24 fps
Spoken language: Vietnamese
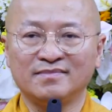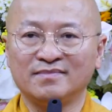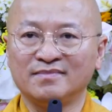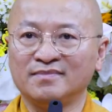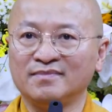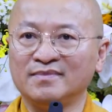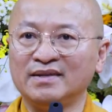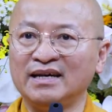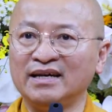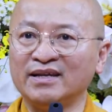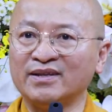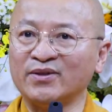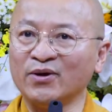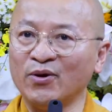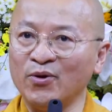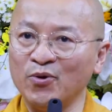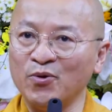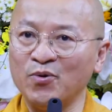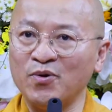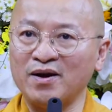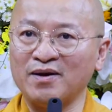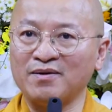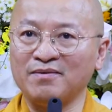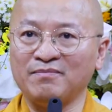đi
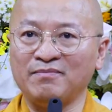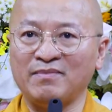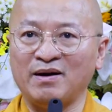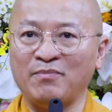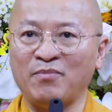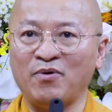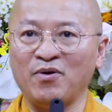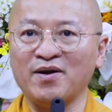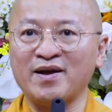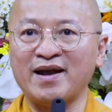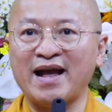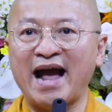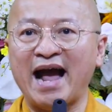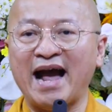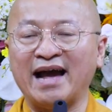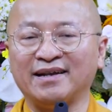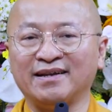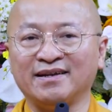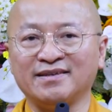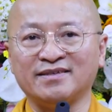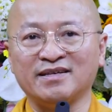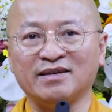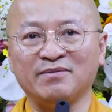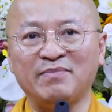tu mà mỗi ngày đã
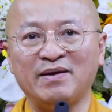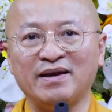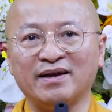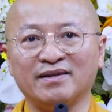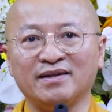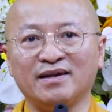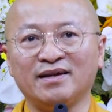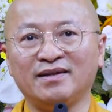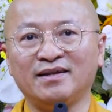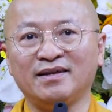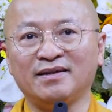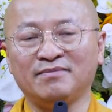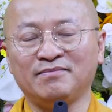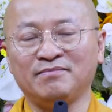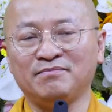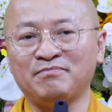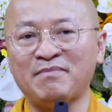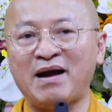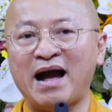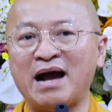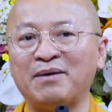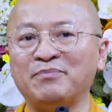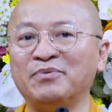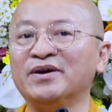chỉ biết đến
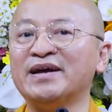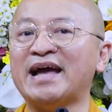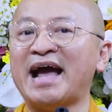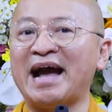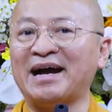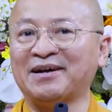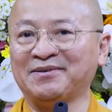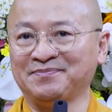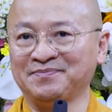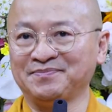ba bữa ăn,